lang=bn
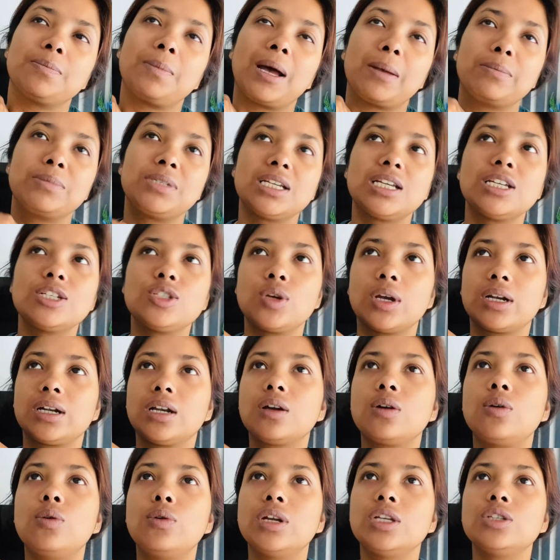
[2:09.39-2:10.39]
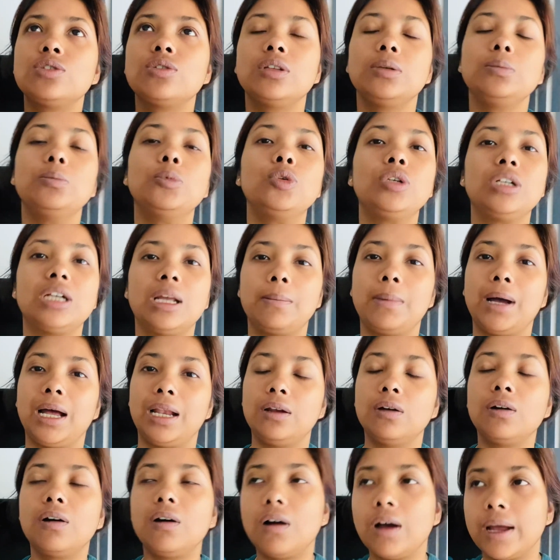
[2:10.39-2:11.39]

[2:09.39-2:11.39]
ভাবছি কিছু একটা করি যদি মুডটা ভালো